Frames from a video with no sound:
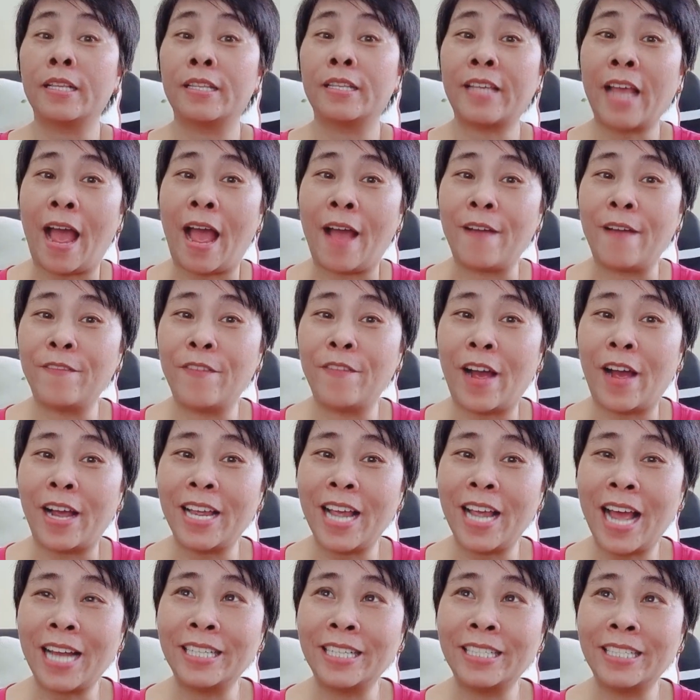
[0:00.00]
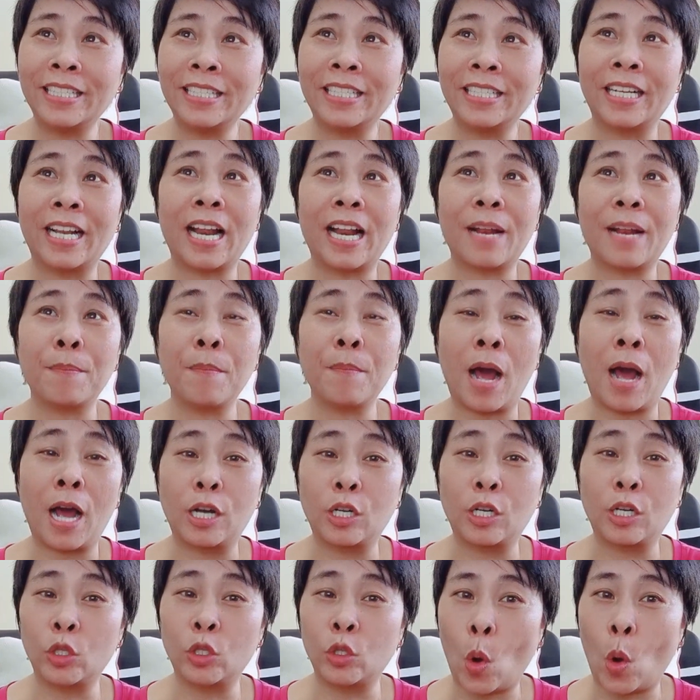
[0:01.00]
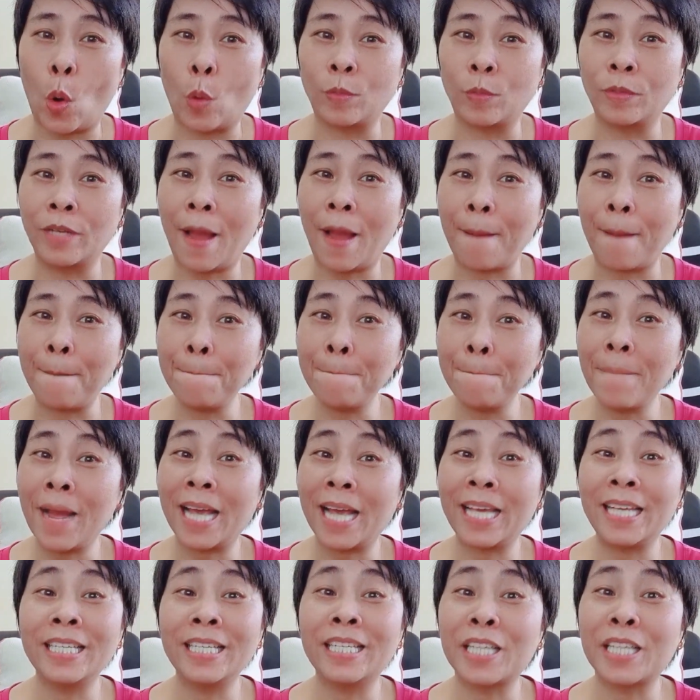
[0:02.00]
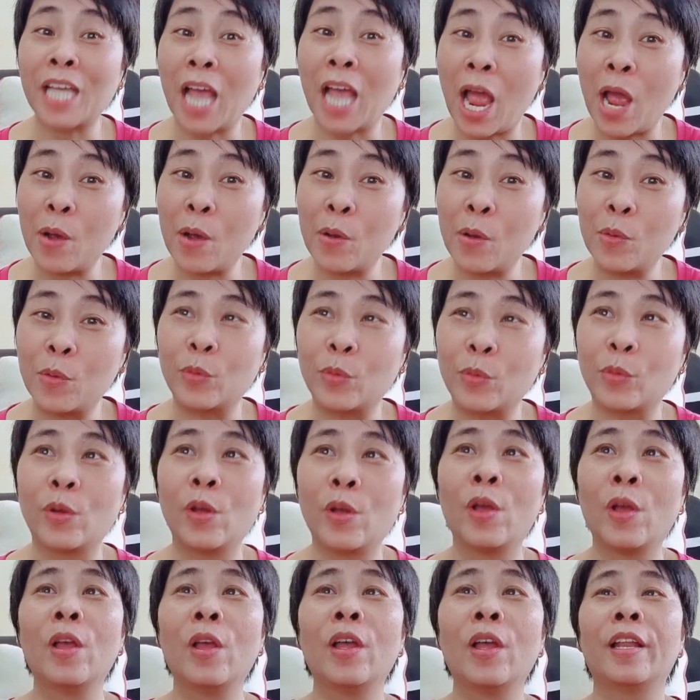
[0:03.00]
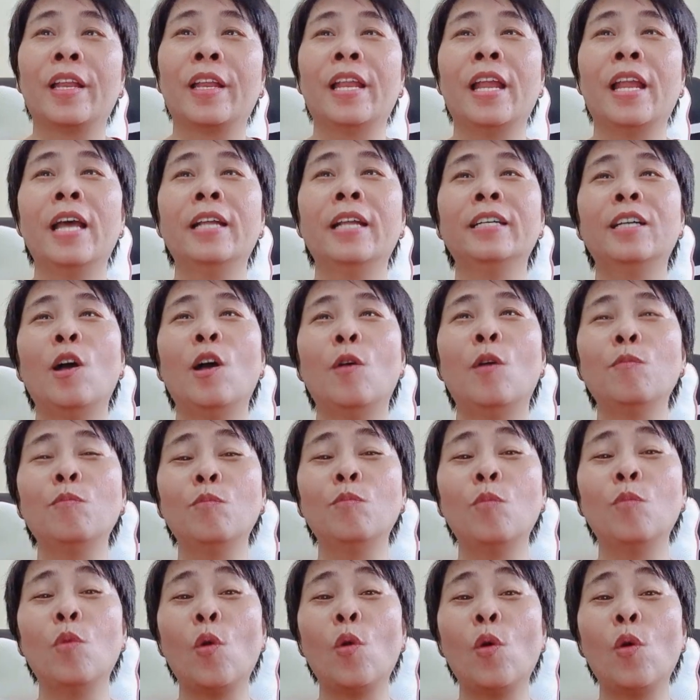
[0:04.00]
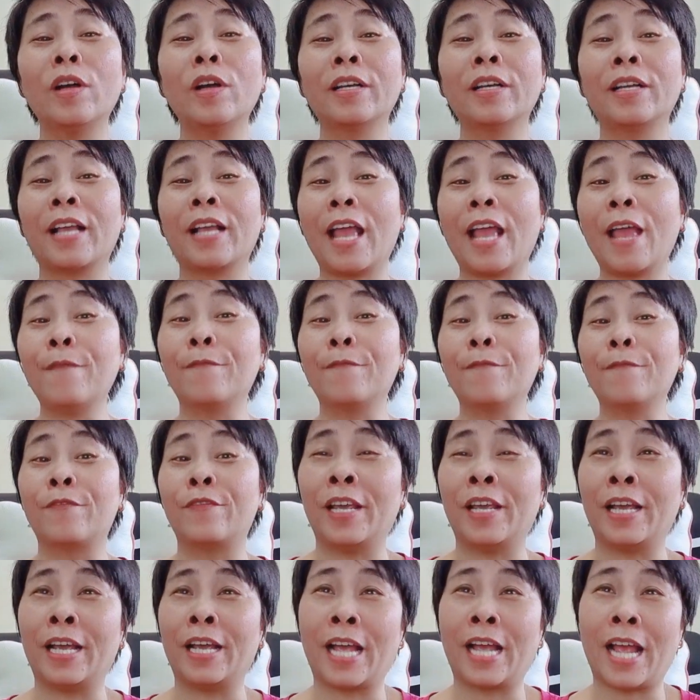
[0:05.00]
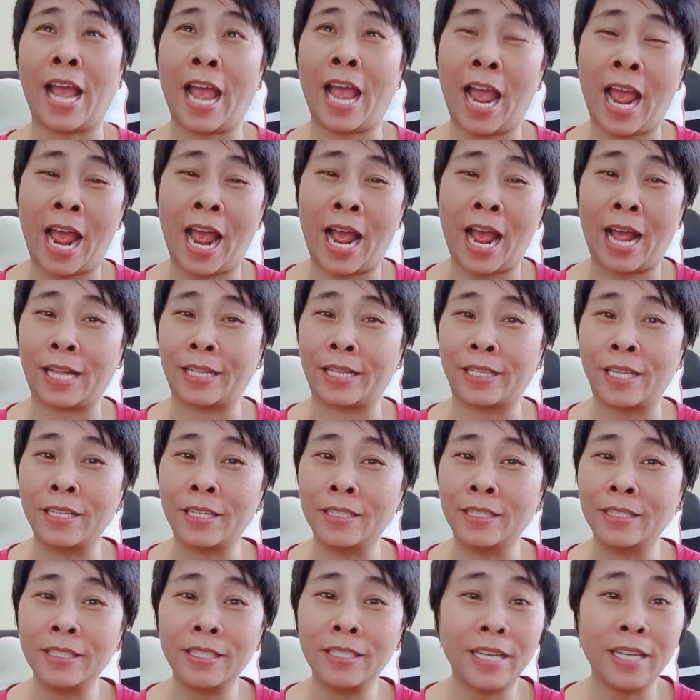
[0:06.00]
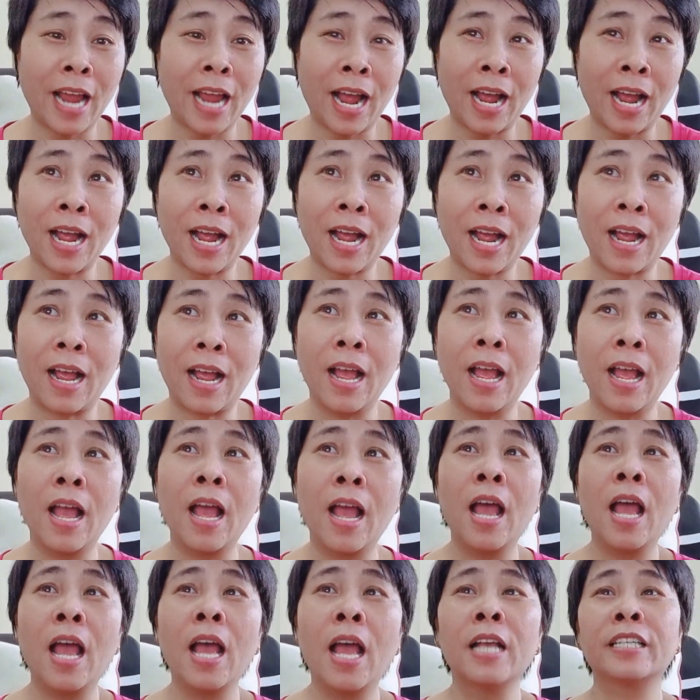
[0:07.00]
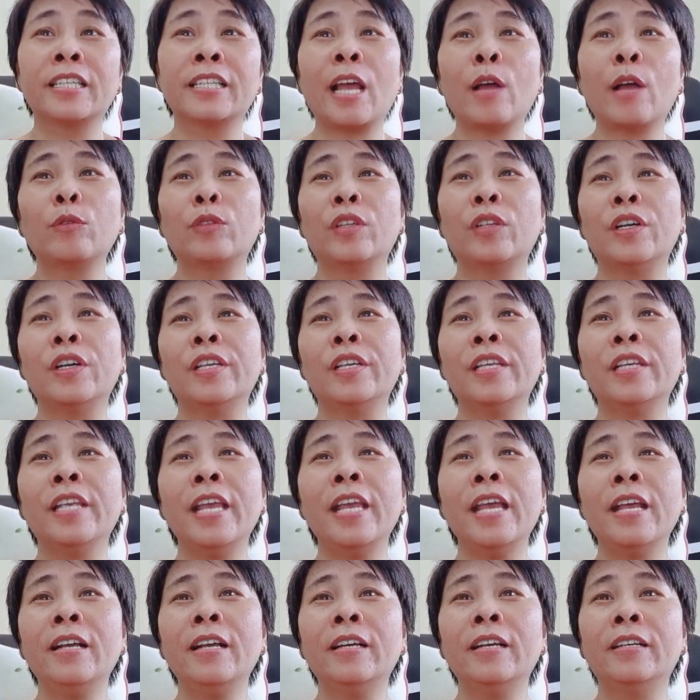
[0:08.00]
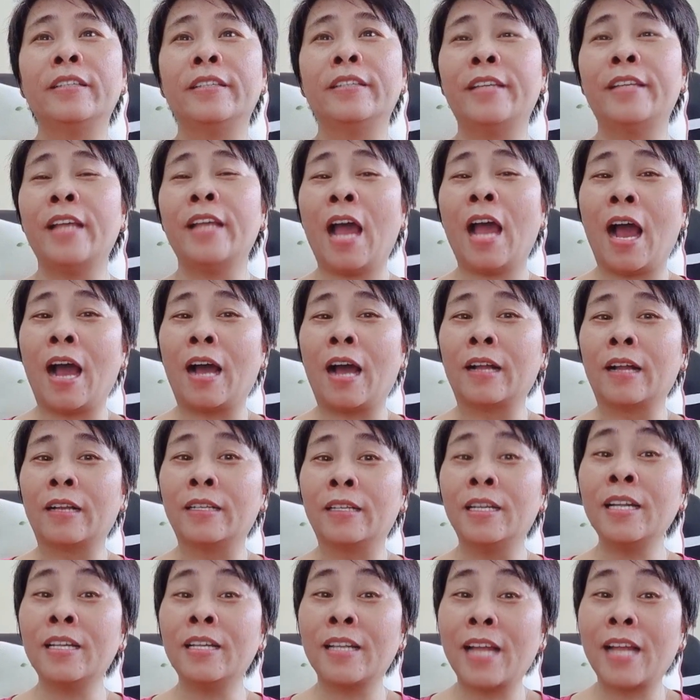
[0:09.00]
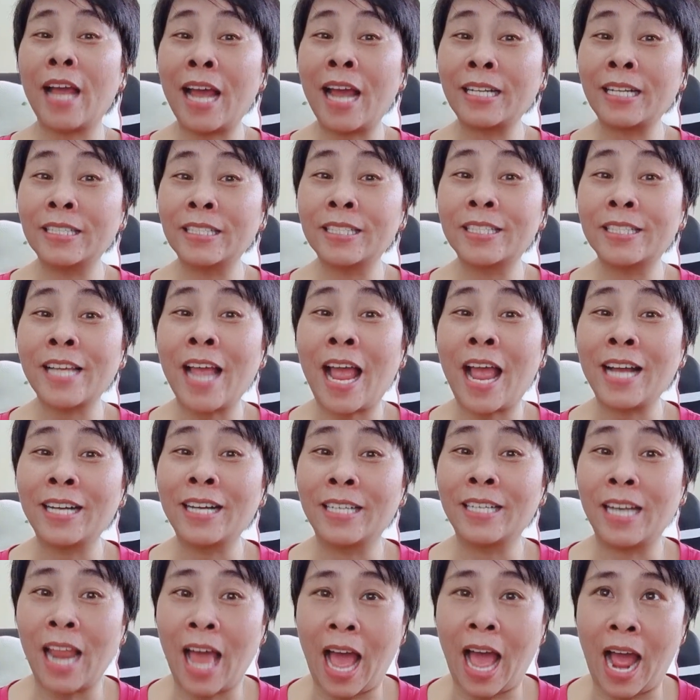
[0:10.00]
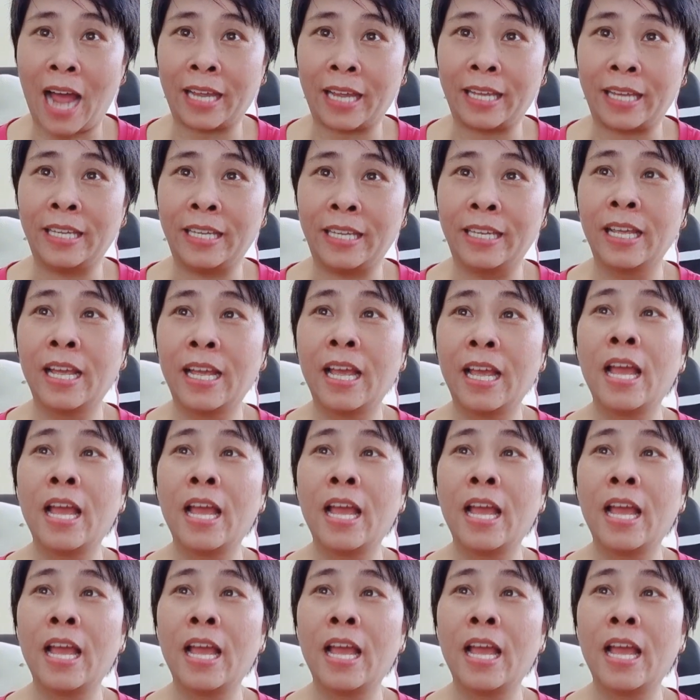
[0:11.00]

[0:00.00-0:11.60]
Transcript: chả phải anh bận rộn lắm hay sao nên không muốn em phiền hà tính nhắn sao tự nhiên giờ nít anh sáng lại